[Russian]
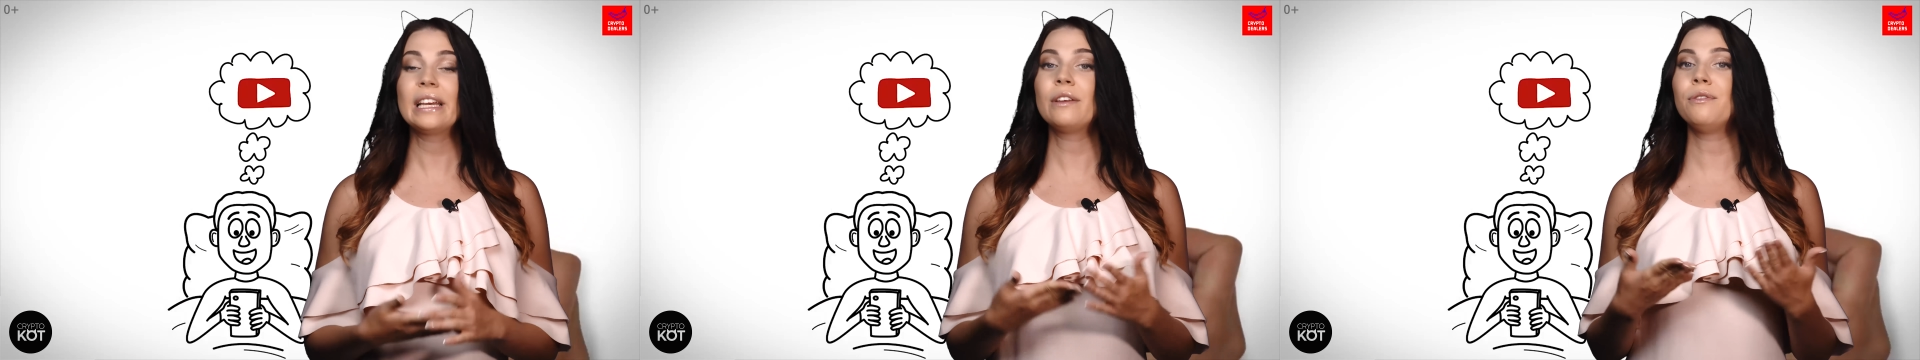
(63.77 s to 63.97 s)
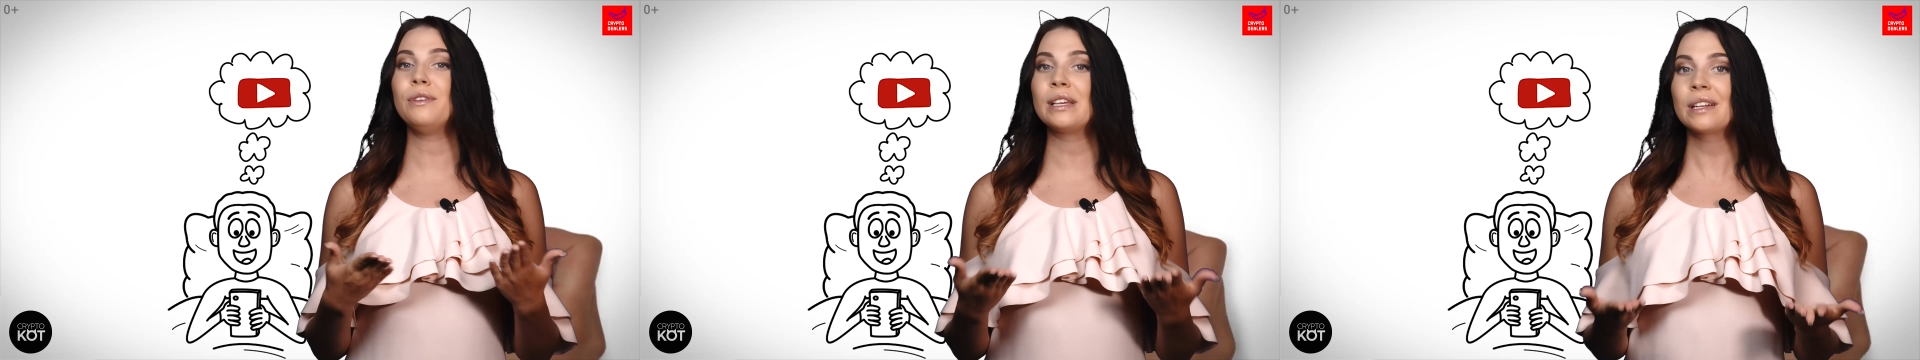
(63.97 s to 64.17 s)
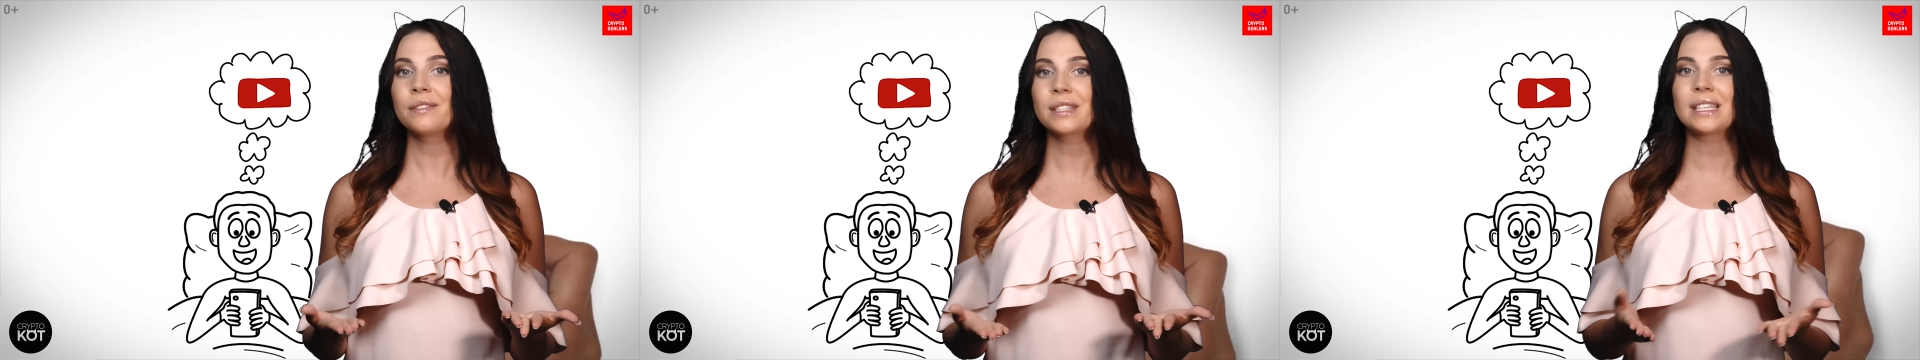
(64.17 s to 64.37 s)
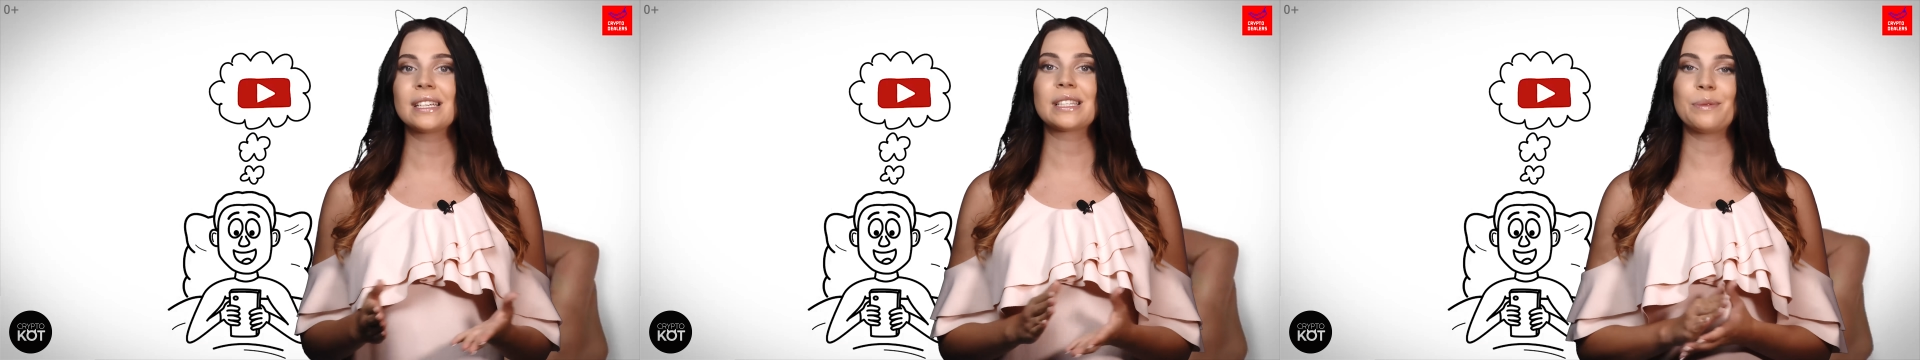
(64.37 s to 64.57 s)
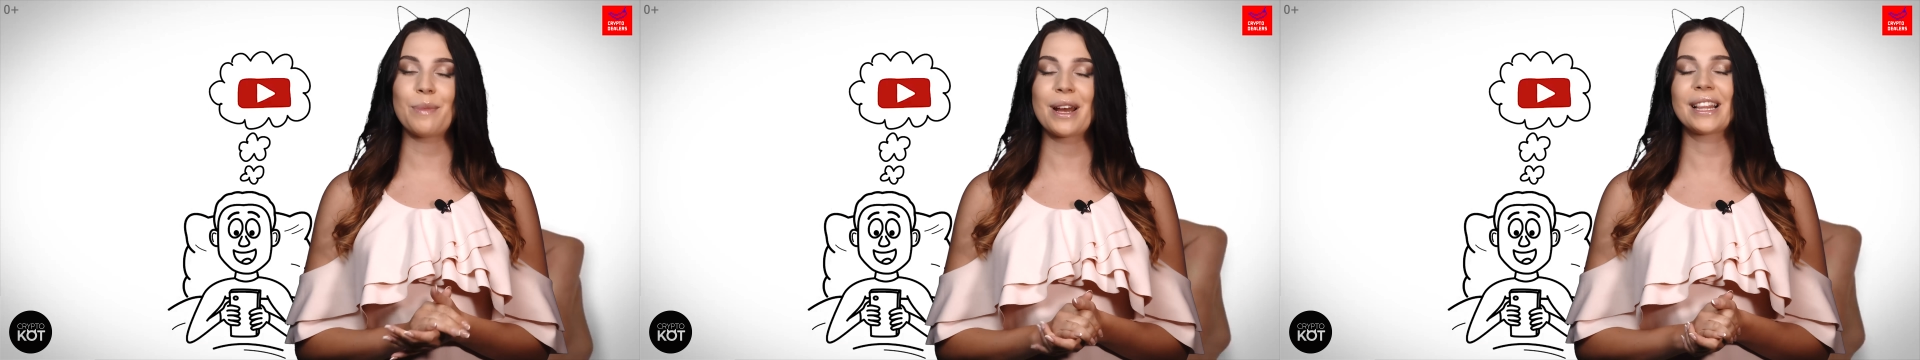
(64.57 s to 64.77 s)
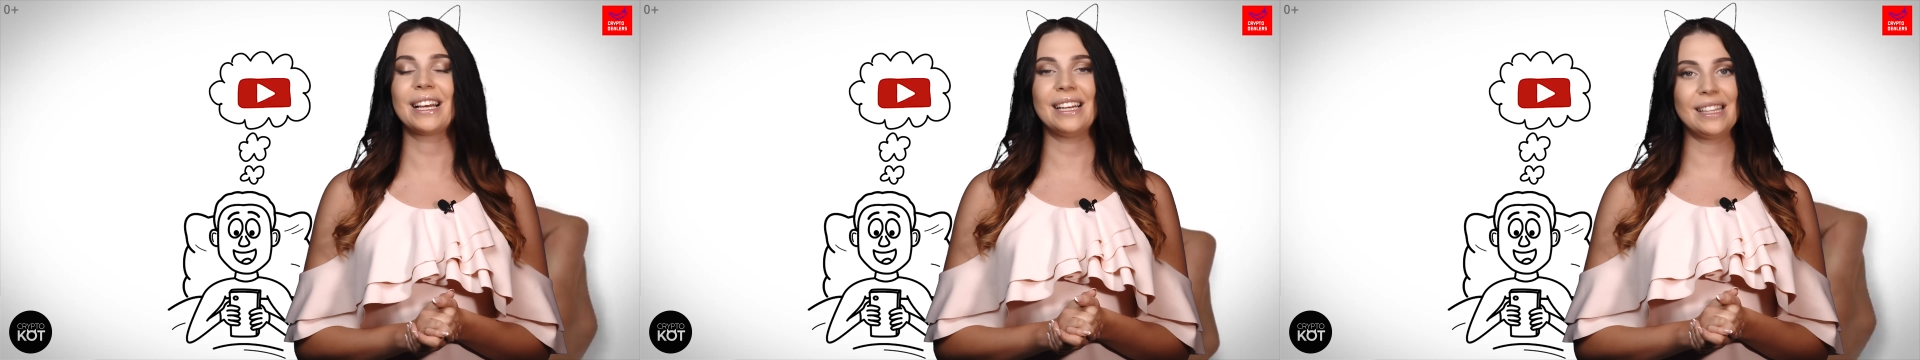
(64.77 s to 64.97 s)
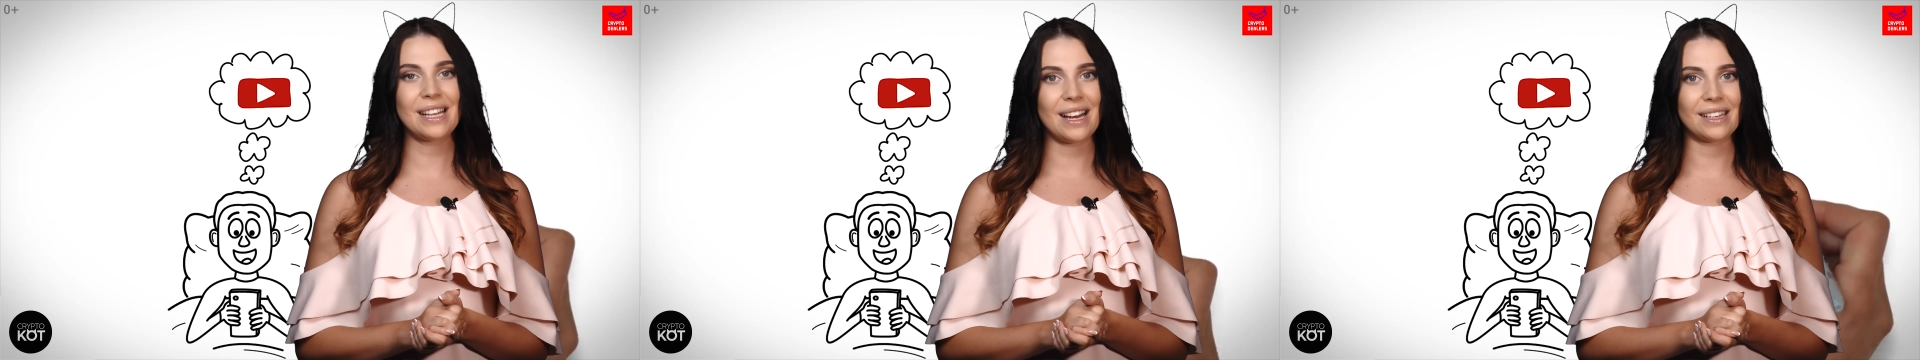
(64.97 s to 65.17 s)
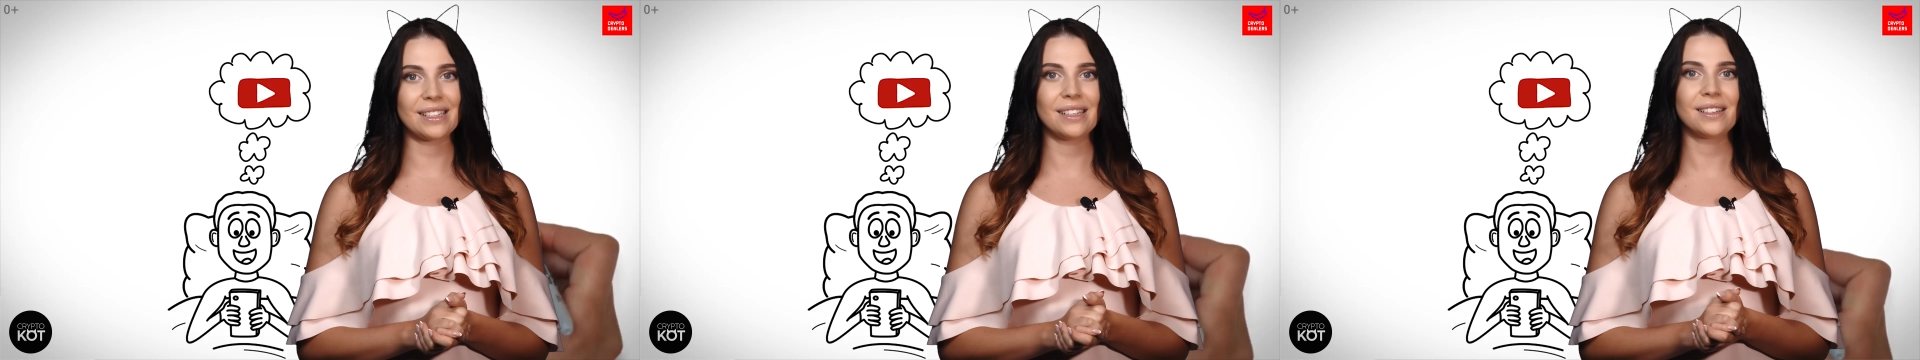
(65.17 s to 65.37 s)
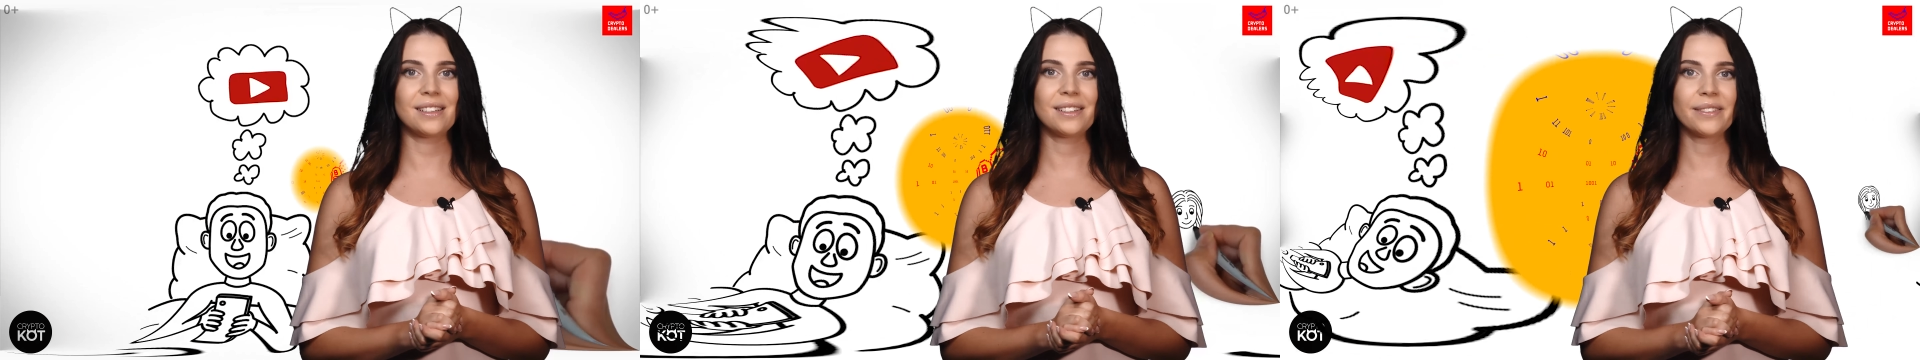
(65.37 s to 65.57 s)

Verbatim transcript: эфировских смарт-контрактах.